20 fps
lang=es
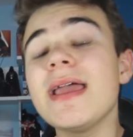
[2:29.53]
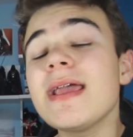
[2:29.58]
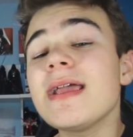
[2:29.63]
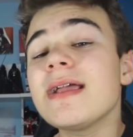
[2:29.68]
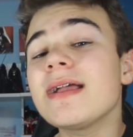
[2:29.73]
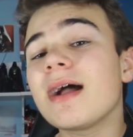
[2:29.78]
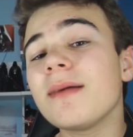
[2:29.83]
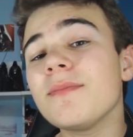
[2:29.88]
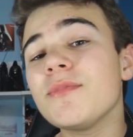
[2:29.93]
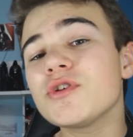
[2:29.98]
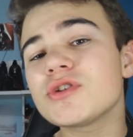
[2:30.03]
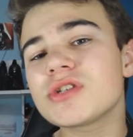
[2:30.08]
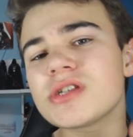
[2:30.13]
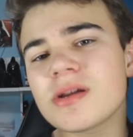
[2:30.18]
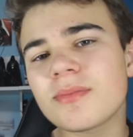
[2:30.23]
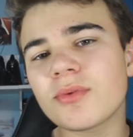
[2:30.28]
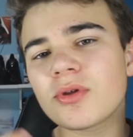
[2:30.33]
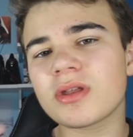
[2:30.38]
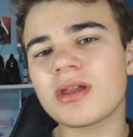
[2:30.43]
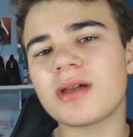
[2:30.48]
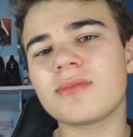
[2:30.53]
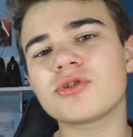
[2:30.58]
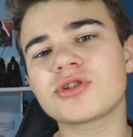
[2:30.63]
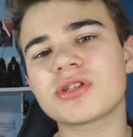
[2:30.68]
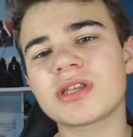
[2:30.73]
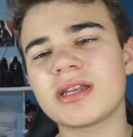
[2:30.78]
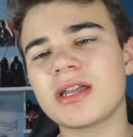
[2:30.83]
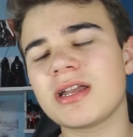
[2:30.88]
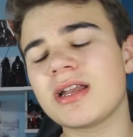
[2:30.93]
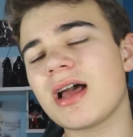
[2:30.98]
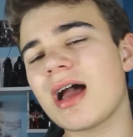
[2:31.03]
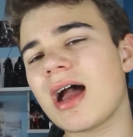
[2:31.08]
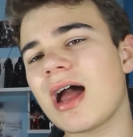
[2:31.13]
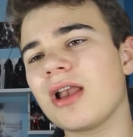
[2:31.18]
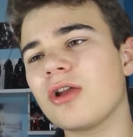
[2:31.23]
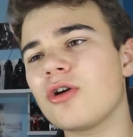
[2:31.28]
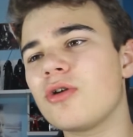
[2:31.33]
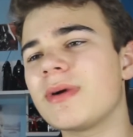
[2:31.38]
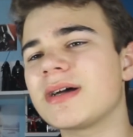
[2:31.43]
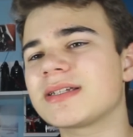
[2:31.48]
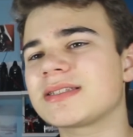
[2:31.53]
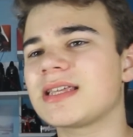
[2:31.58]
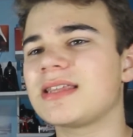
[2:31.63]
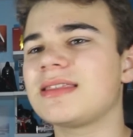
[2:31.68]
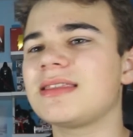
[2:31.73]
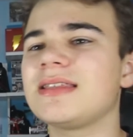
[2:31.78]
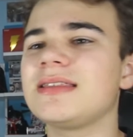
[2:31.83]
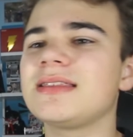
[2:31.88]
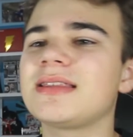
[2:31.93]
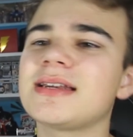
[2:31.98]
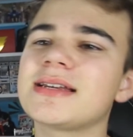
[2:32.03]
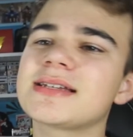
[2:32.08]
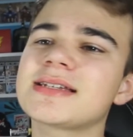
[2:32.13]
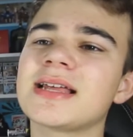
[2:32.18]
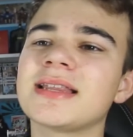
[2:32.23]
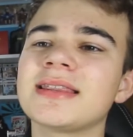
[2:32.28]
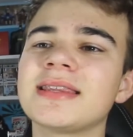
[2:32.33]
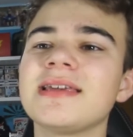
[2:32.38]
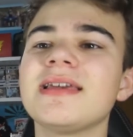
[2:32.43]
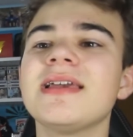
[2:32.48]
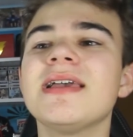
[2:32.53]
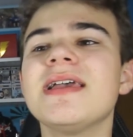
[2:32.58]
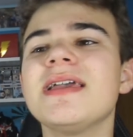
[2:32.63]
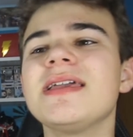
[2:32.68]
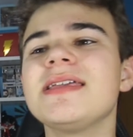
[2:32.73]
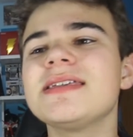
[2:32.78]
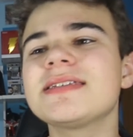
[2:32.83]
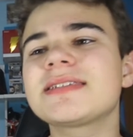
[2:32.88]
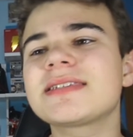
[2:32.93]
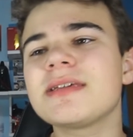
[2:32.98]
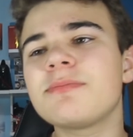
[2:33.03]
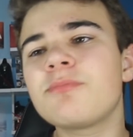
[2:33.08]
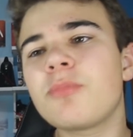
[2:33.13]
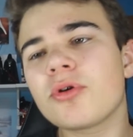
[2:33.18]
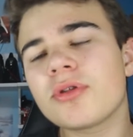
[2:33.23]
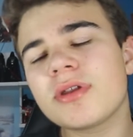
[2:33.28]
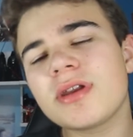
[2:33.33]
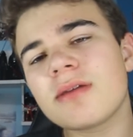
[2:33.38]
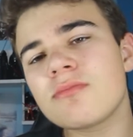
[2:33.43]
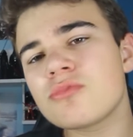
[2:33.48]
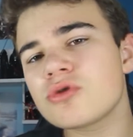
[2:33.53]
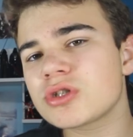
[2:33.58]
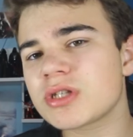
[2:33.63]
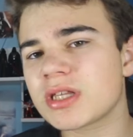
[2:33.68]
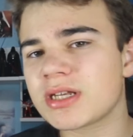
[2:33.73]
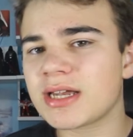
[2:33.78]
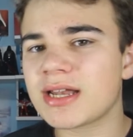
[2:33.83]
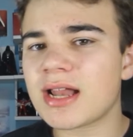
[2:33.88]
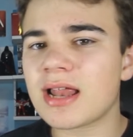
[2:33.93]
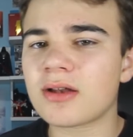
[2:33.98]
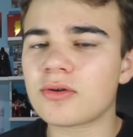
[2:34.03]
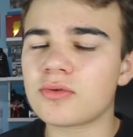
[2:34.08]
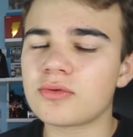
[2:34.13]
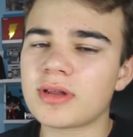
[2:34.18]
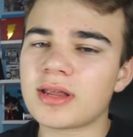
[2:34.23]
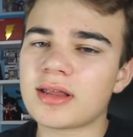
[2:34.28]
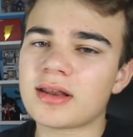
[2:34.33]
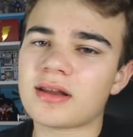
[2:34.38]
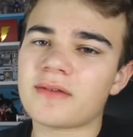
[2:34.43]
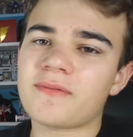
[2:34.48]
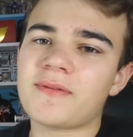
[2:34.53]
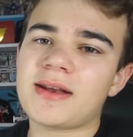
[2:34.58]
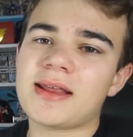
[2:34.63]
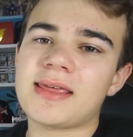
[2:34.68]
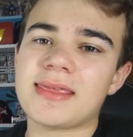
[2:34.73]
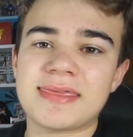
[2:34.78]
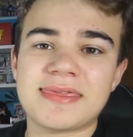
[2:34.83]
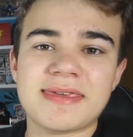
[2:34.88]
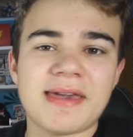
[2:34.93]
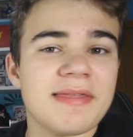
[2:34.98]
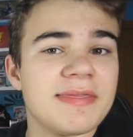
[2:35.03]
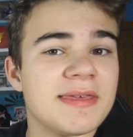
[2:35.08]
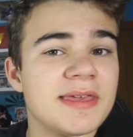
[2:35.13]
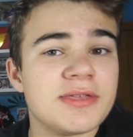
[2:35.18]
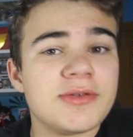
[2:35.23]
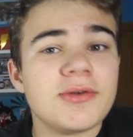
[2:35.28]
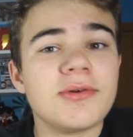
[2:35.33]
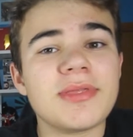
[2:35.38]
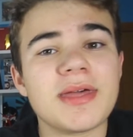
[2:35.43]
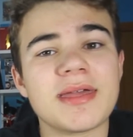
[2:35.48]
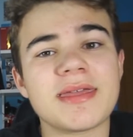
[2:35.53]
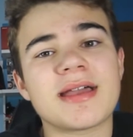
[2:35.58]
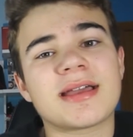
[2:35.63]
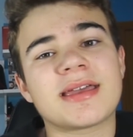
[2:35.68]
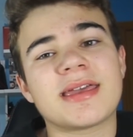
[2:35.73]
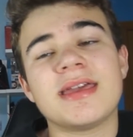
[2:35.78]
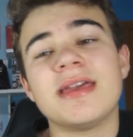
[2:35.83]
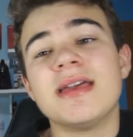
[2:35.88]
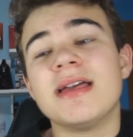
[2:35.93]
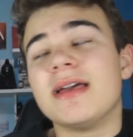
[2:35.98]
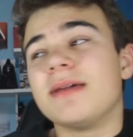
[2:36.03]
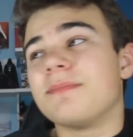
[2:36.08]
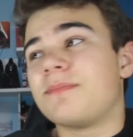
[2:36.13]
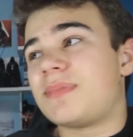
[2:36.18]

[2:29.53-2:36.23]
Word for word: En cambio sí que podríamos tener algo bastante interesante y es que podríamos tener alguna referencia de Yoda, ya que